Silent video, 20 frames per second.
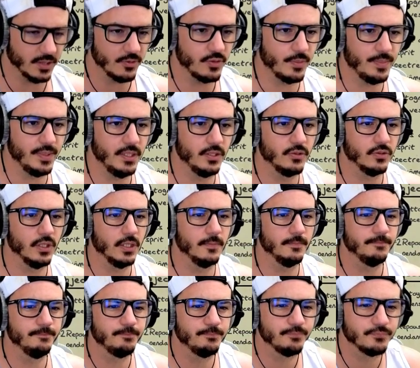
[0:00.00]
tu t'appelles, toi
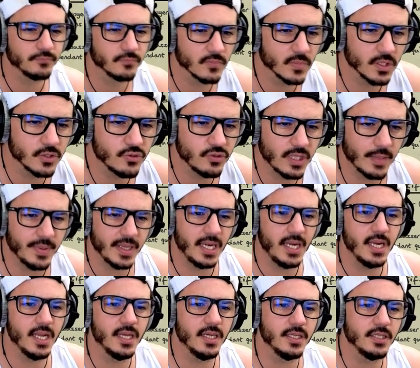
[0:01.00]
Tu
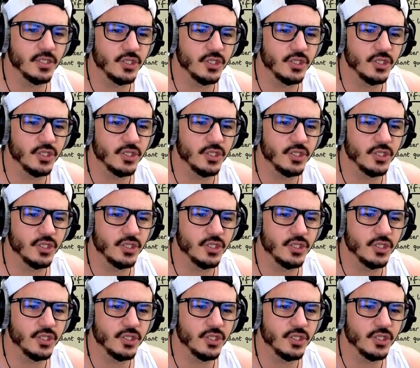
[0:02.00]
t'appelles